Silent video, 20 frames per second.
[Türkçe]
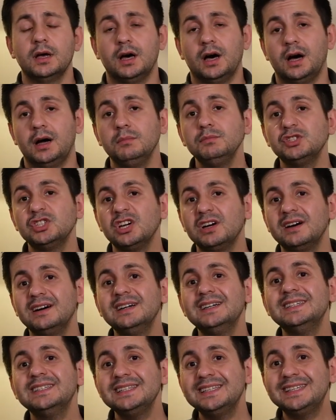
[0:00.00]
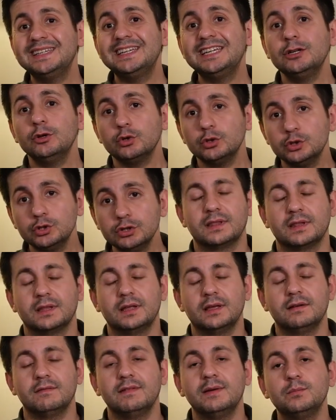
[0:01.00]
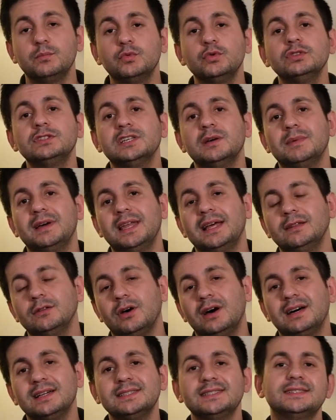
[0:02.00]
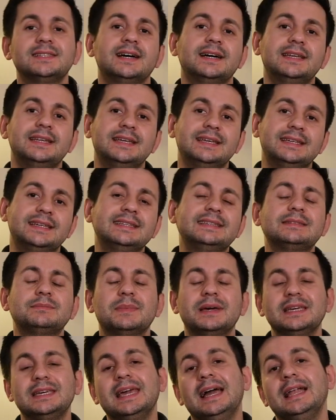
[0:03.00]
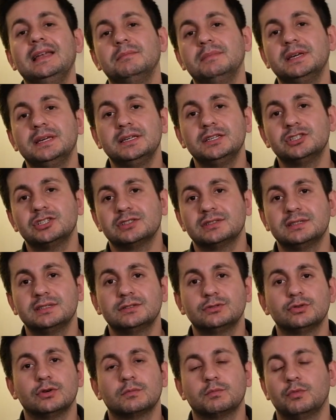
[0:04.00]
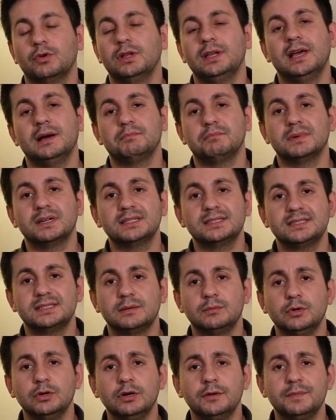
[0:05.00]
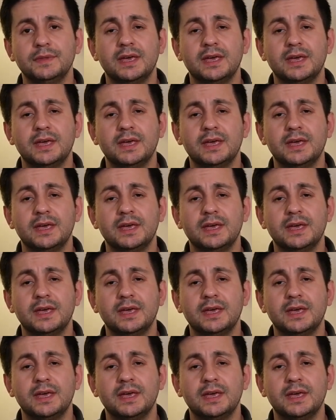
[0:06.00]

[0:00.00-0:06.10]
Amca ağır kilolu ve muhtemelen o hastaneye gitme gelme işini çok böyle yapmak istemiyor.